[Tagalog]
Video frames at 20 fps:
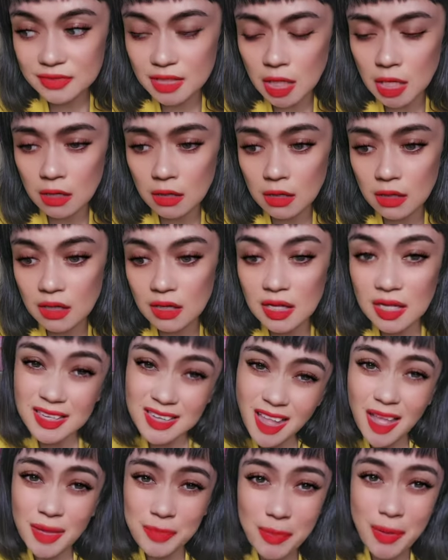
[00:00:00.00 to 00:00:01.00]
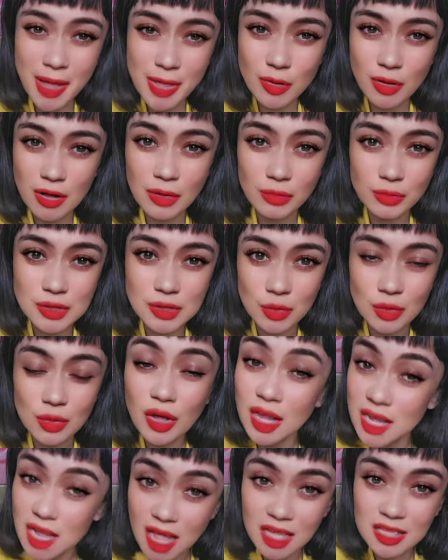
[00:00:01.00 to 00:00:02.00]
uh, nakababa yung arms mo.
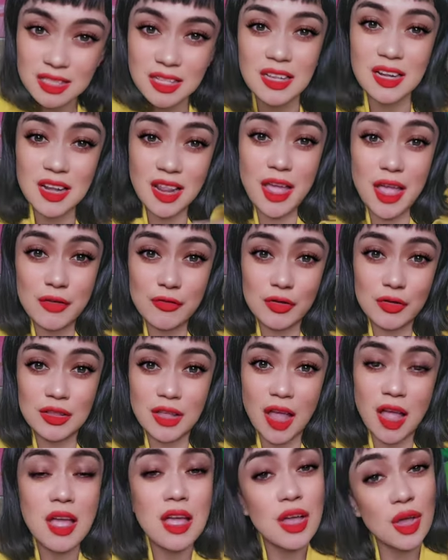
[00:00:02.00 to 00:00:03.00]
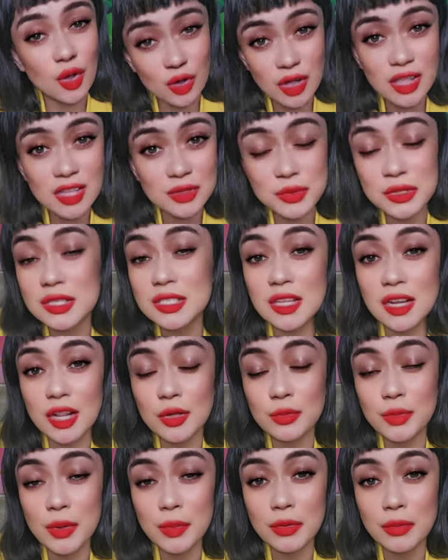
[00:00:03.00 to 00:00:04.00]
Kailangan talaga naka-effort ka. Or else, masisira
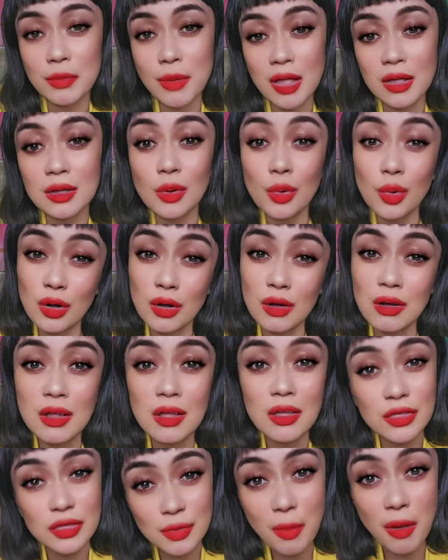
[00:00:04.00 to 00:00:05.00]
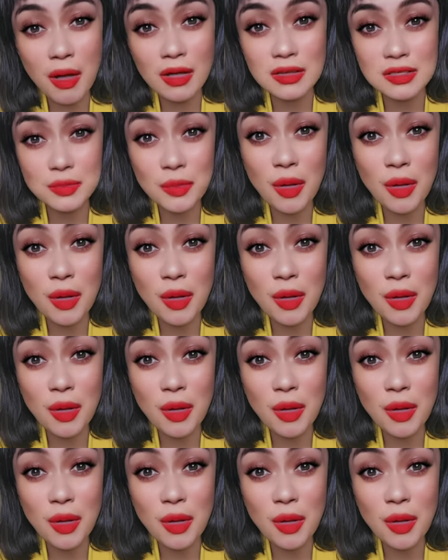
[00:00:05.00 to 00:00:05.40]
yung paper bag or the box.